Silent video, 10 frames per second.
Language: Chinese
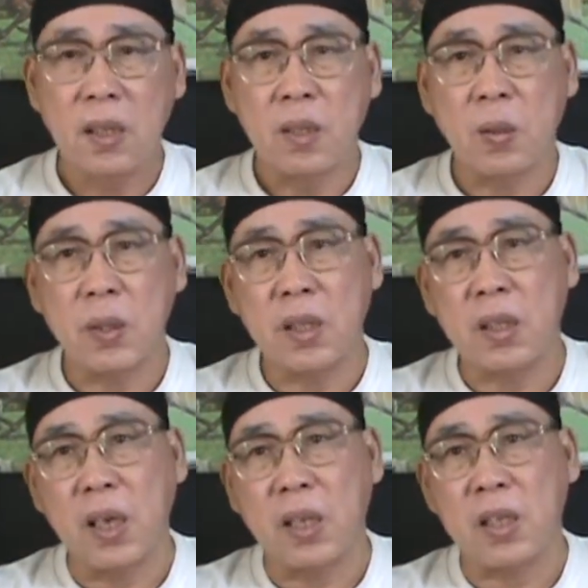所有的
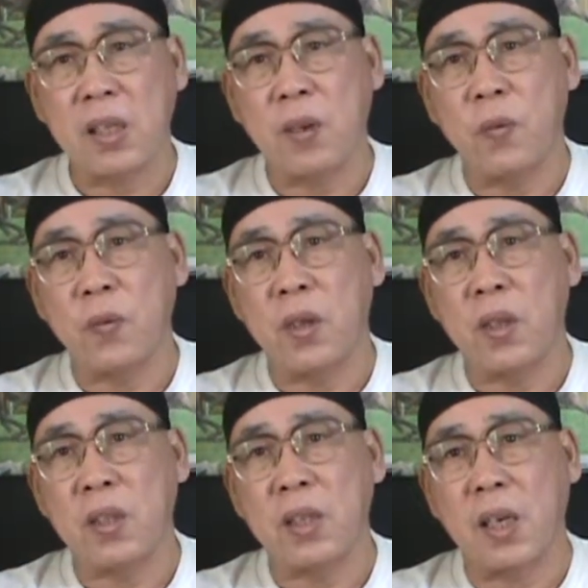夏练三
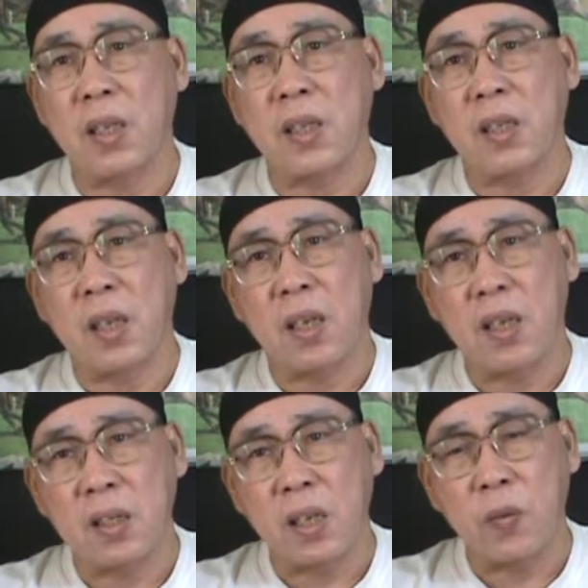呃夏练
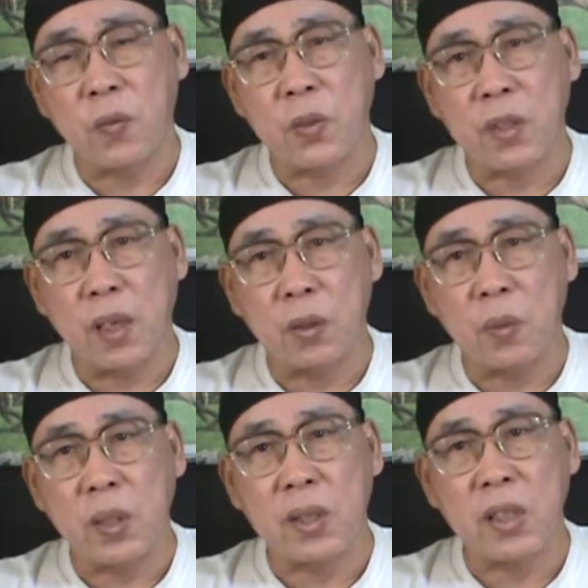呃三伏呃
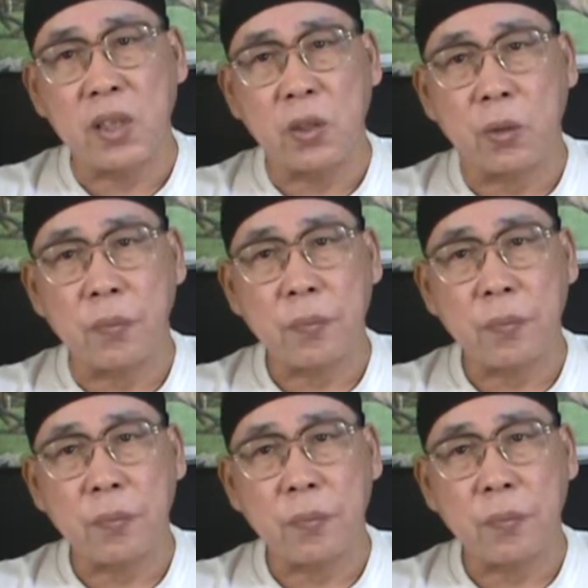冬练三九，